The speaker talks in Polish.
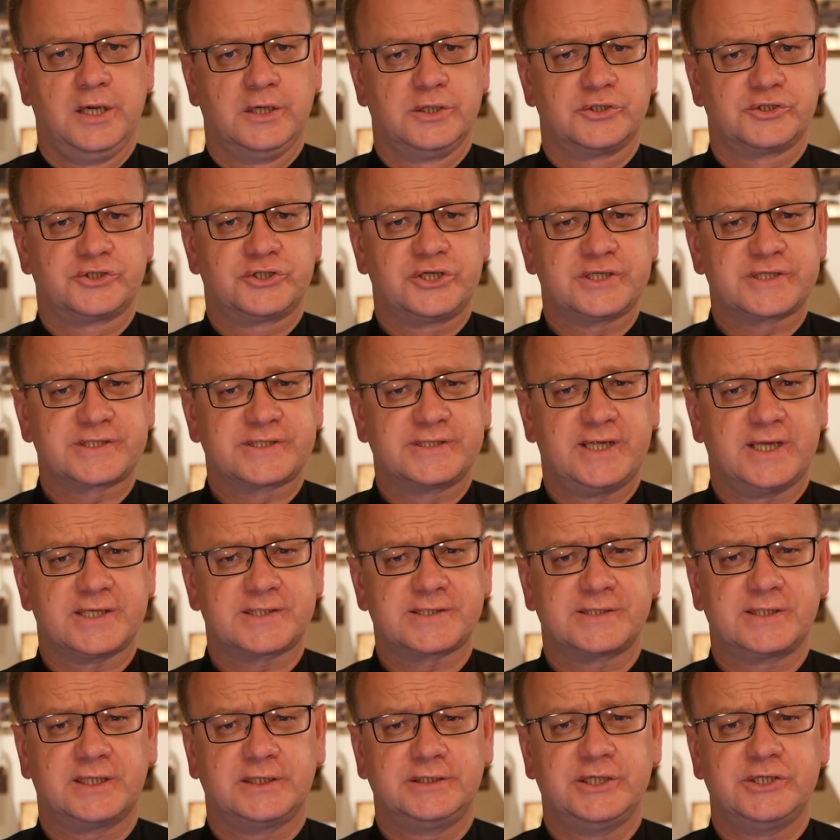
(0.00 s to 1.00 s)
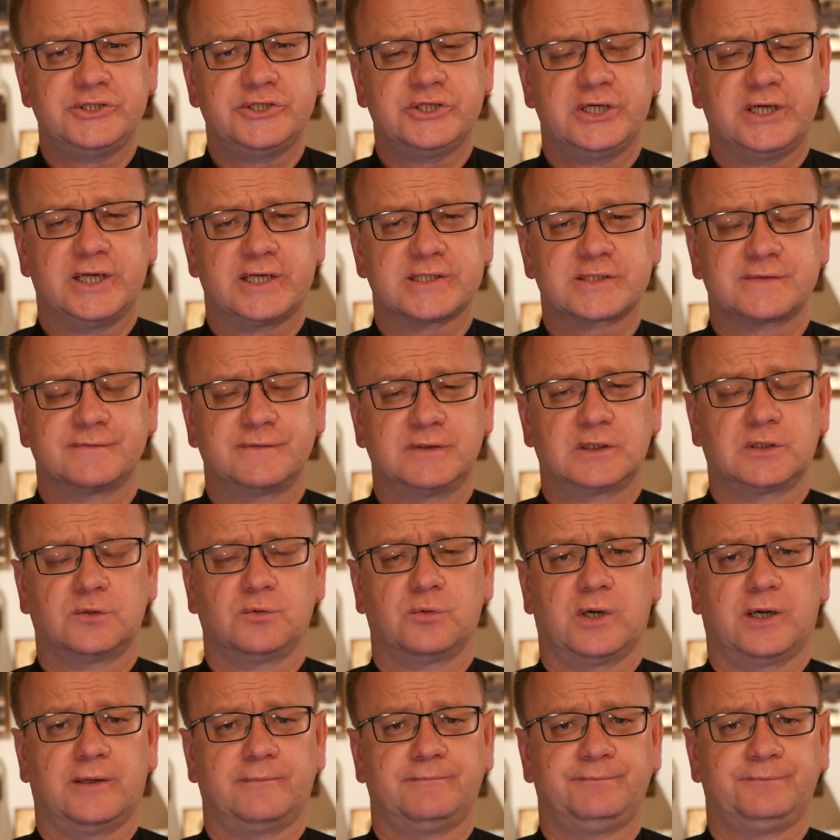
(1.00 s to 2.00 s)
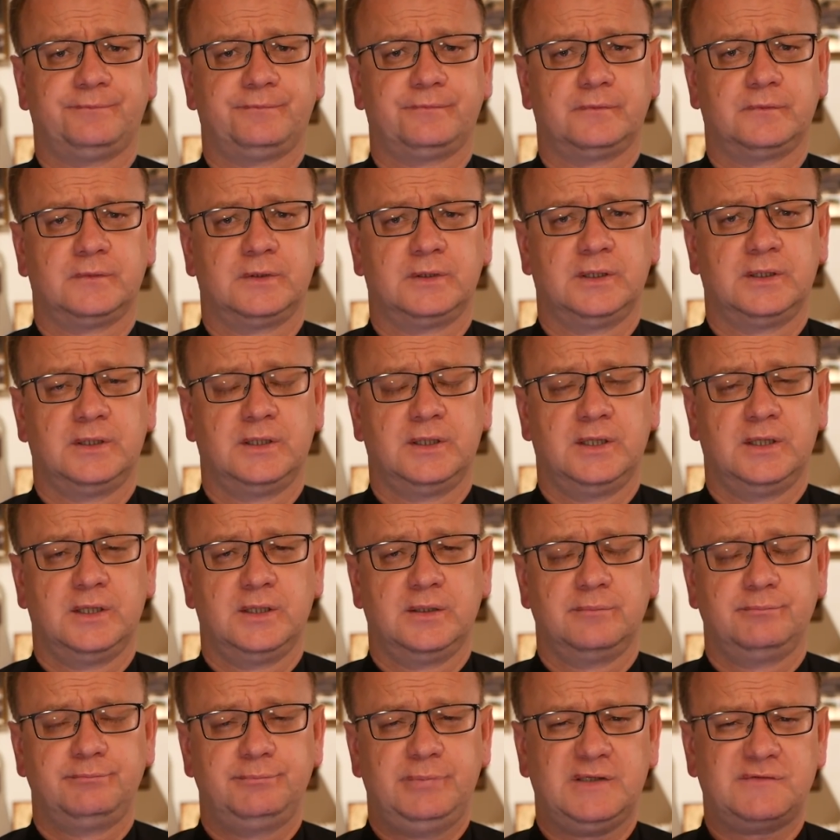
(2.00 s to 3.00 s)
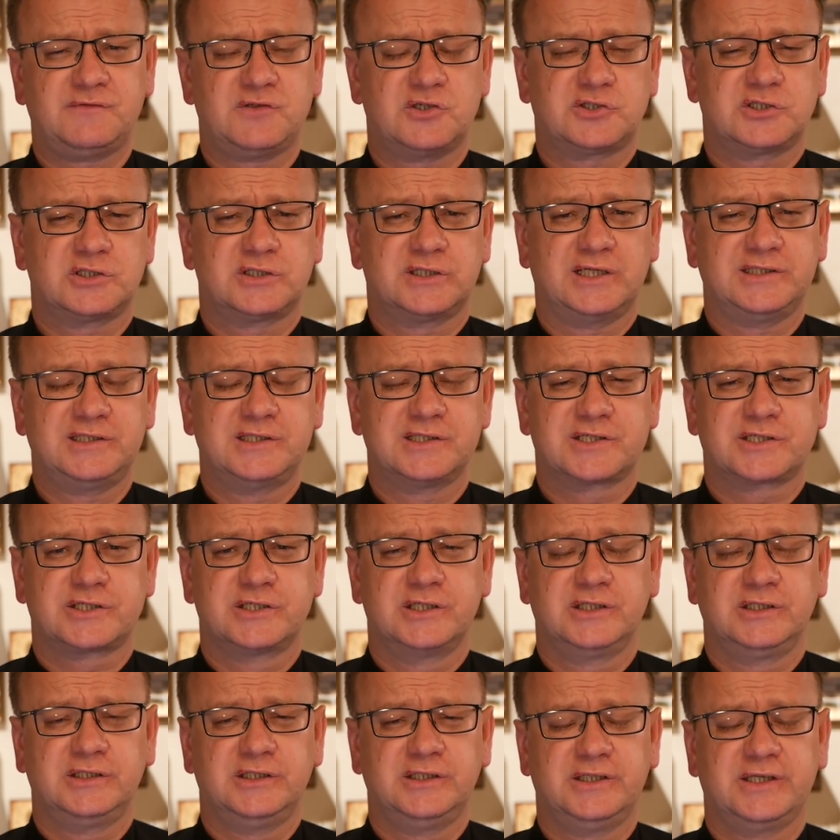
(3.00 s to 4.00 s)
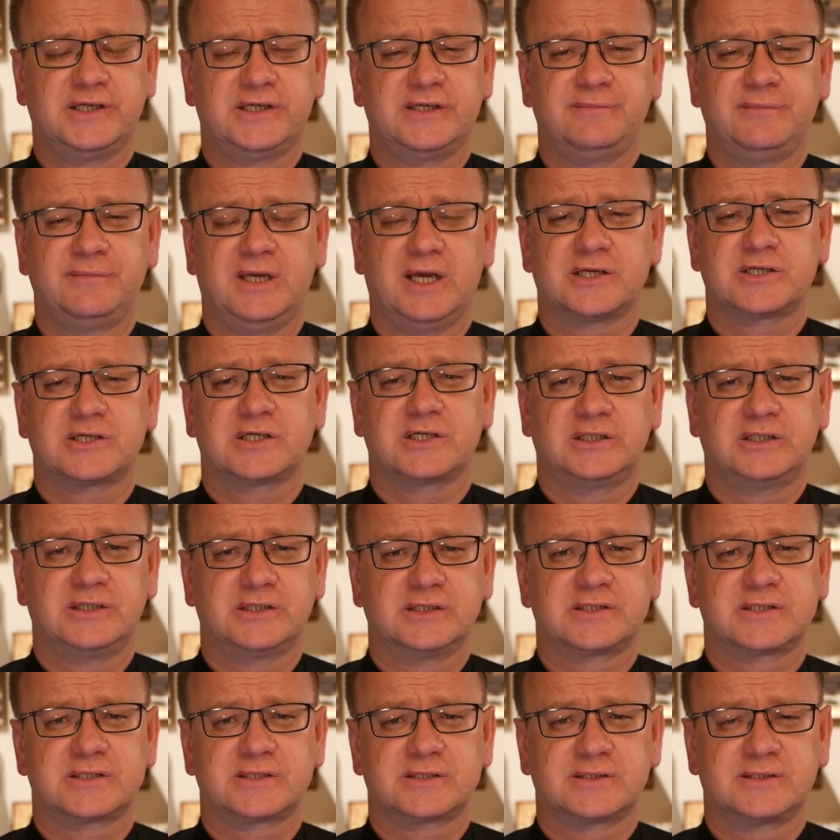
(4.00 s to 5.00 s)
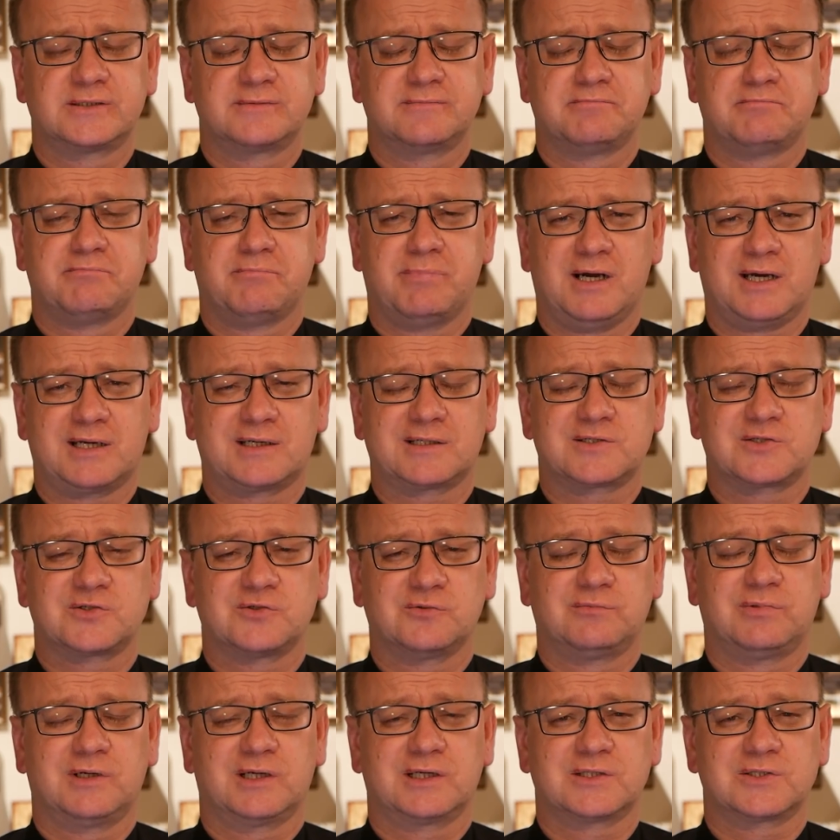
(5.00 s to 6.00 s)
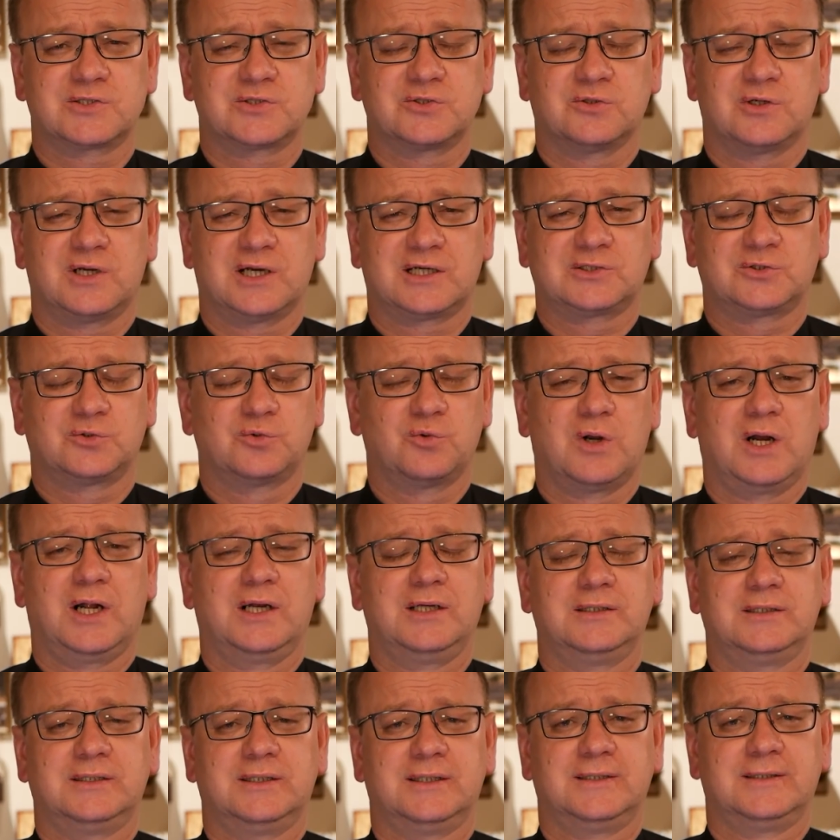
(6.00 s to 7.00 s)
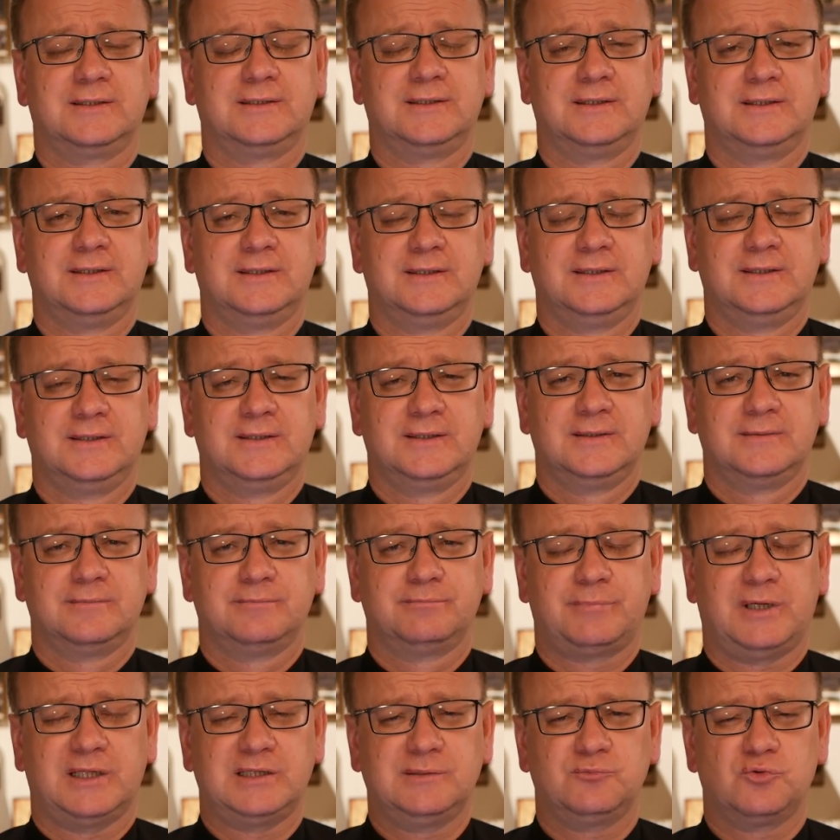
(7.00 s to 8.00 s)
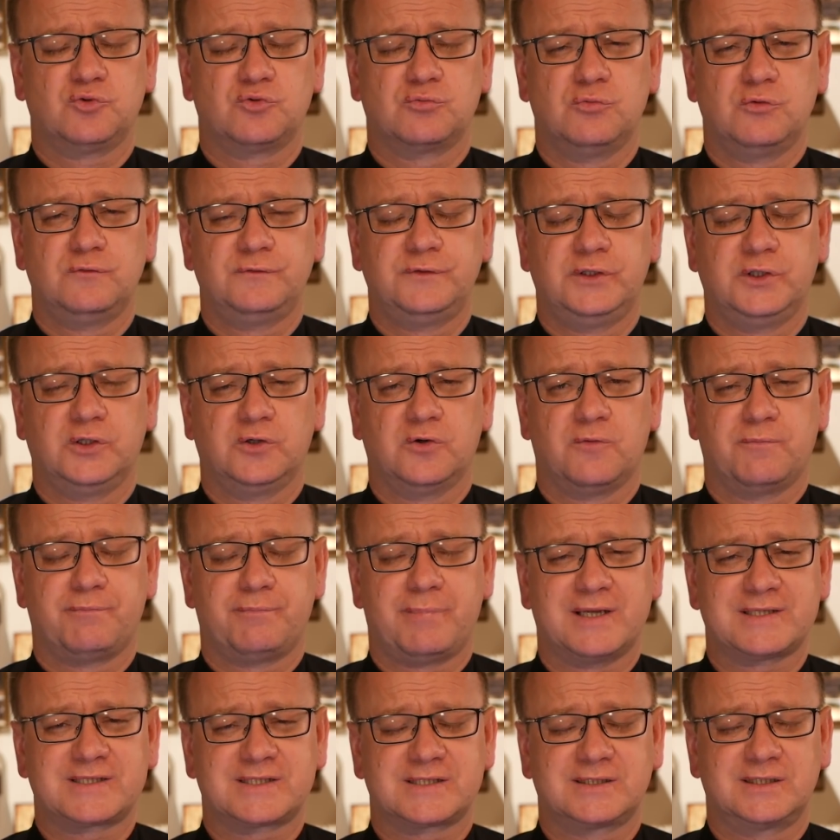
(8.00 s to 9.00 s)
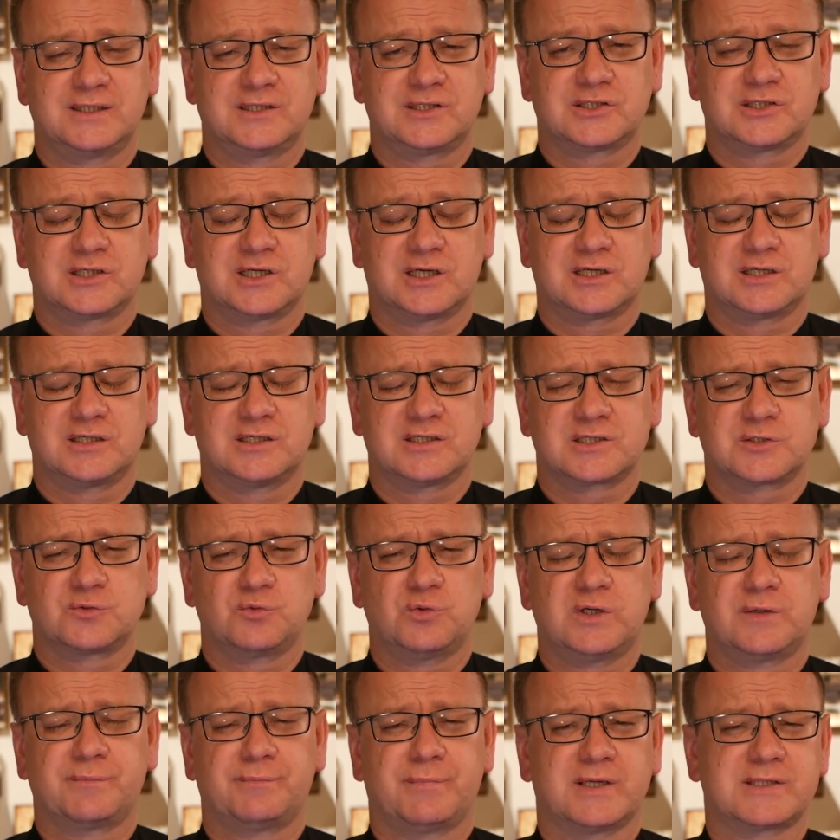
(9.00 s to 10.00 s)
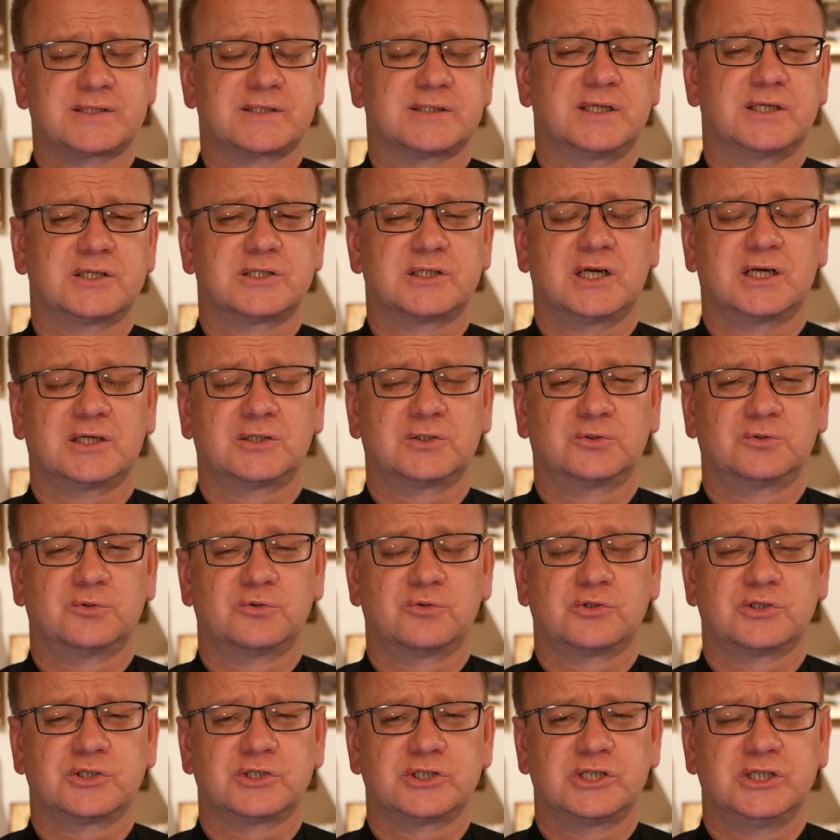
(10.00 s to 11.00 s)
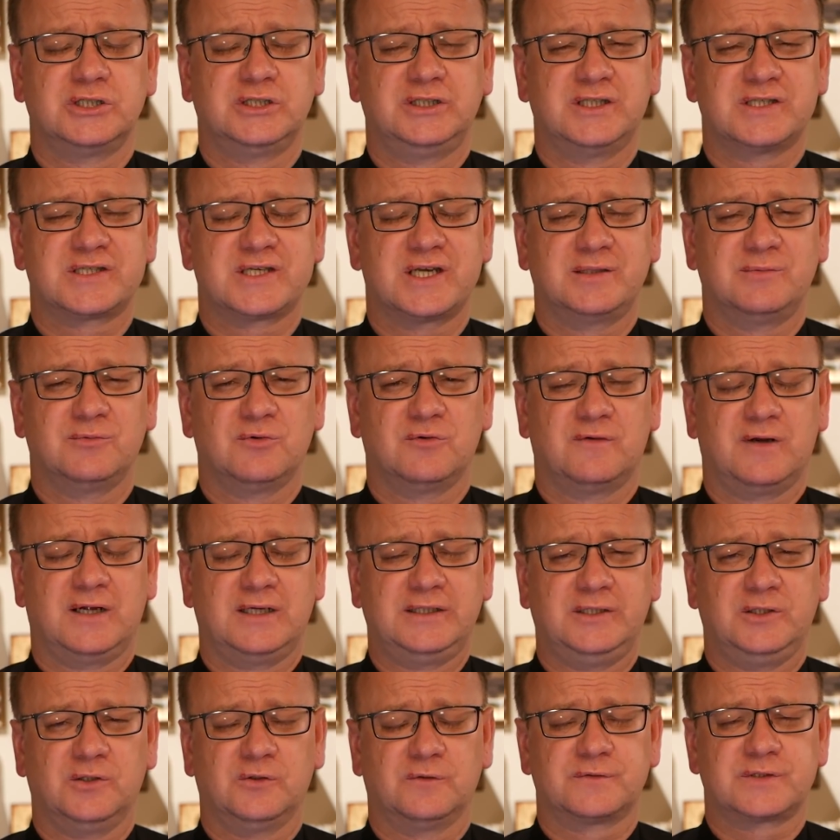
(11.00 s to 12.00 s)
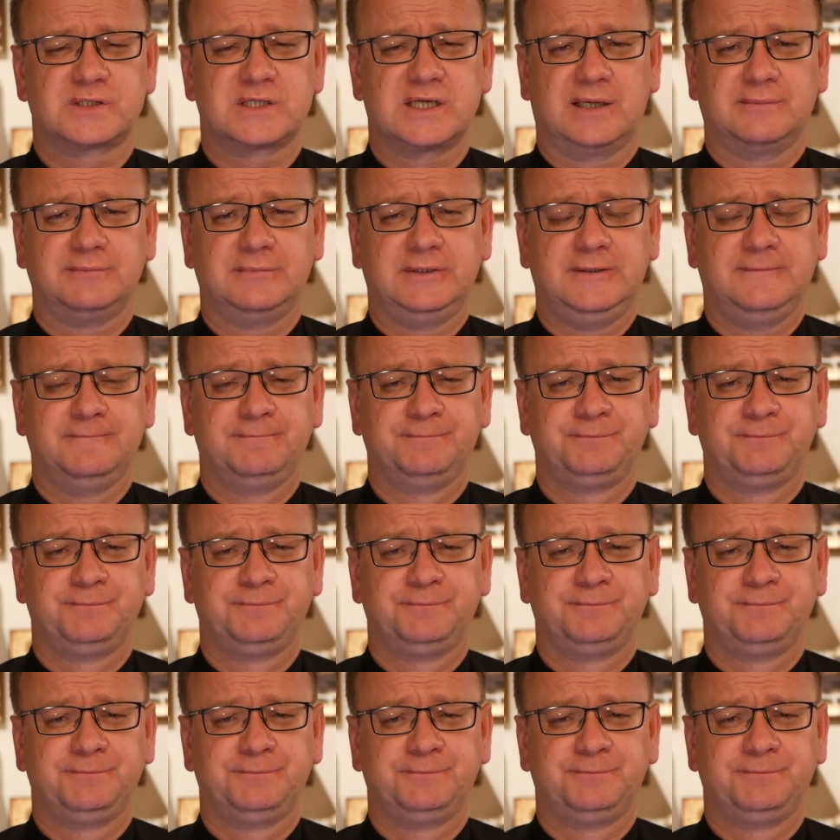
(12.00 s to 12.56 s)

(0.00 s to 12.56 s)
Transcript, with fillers: 16 Niedziela Zwykła. Pierwsze czytanie z Księgi Jeremiasza jest bardzo, bardzo aktualne. Pan Bóg mówi o pasterzach, złych pasterzach, którzy się nie zajmowali owcami,